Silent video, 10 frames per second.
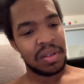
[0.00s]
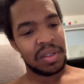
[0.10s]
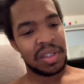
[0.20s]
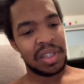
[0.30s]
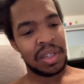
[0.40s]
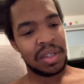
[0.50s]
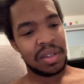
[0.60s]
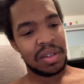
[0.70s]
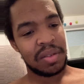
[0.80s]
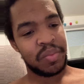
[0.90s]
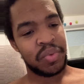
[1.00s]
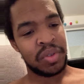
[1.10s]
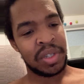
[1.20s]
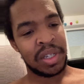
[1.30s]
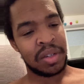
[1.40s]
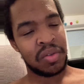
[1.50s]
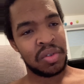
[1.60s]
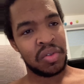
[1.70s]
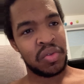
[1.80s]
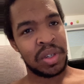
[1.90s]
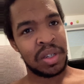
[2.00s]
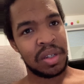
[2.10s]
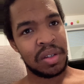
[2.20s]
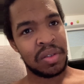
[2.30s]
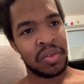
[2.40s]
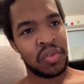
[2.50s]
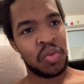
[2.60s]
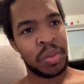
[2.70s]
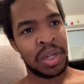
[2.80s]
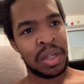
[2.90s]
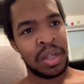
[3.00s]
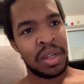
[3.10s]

qui peut dire aujourd'hui, en tant qu'humain,